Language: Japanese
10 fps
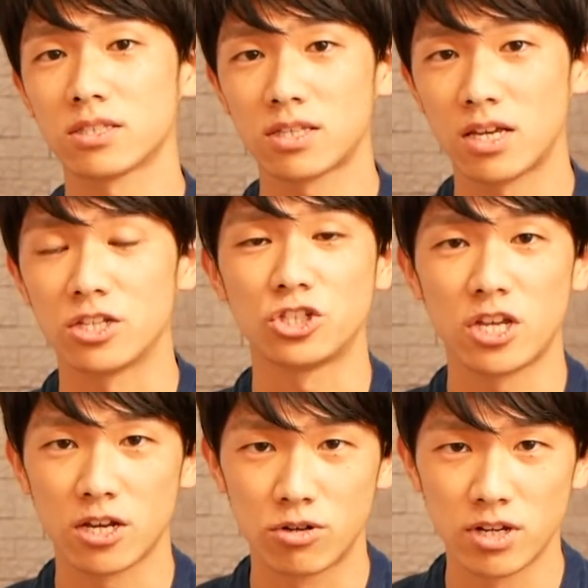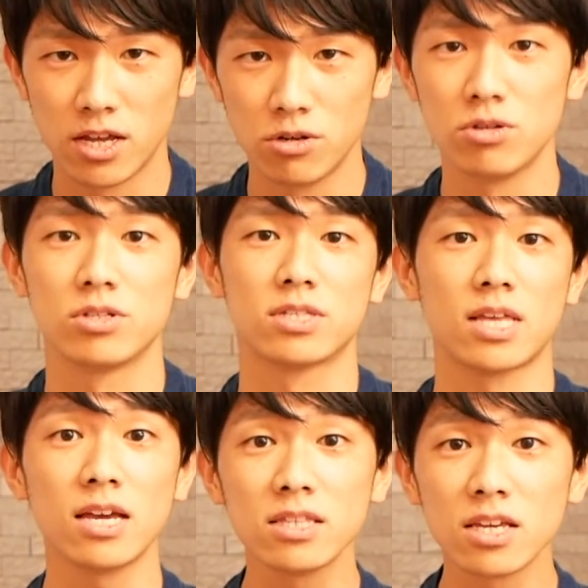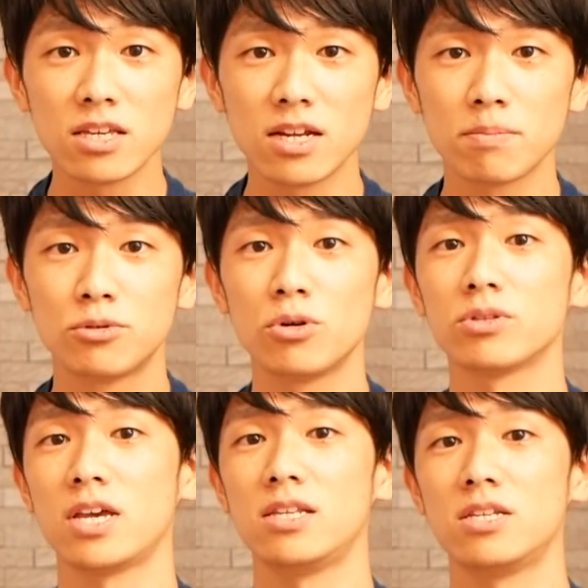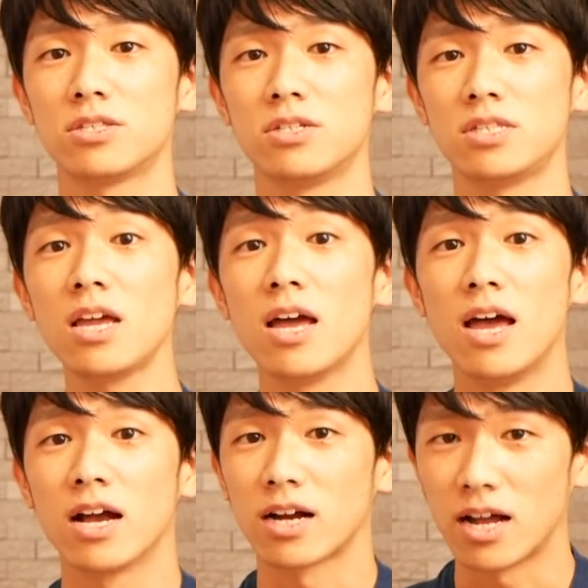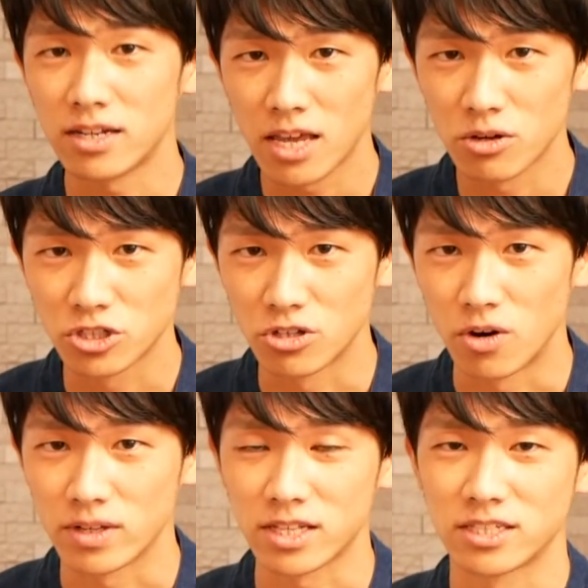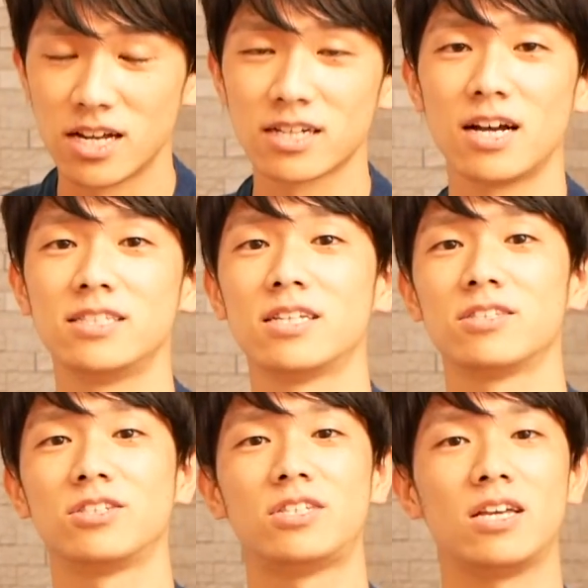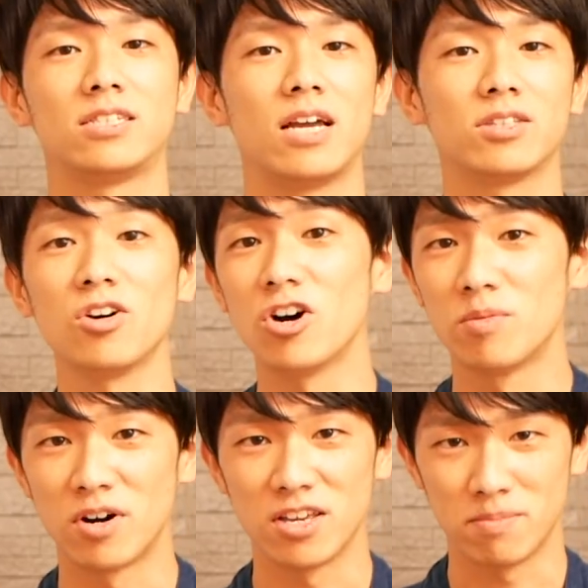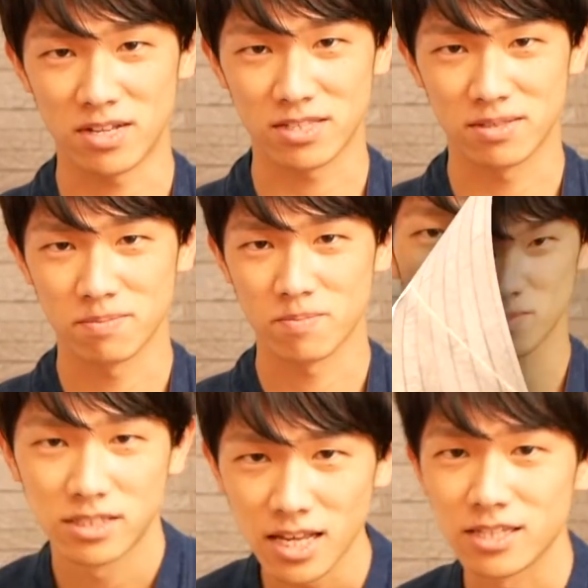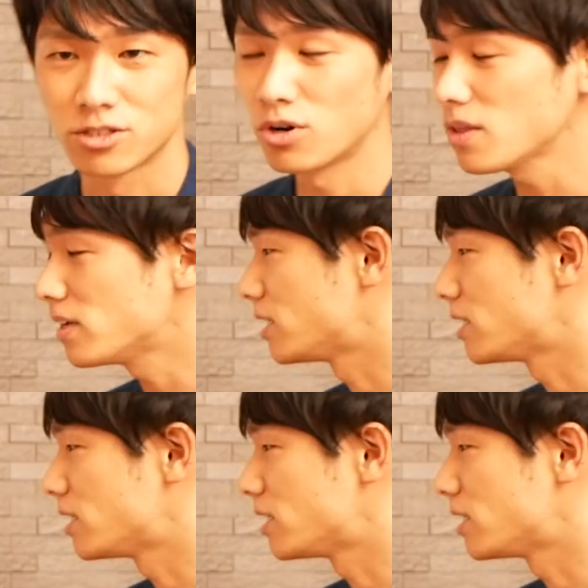けしてくれる最適なプロテインについて管理栄養士の私が解説していきたいと思いますさあそれではで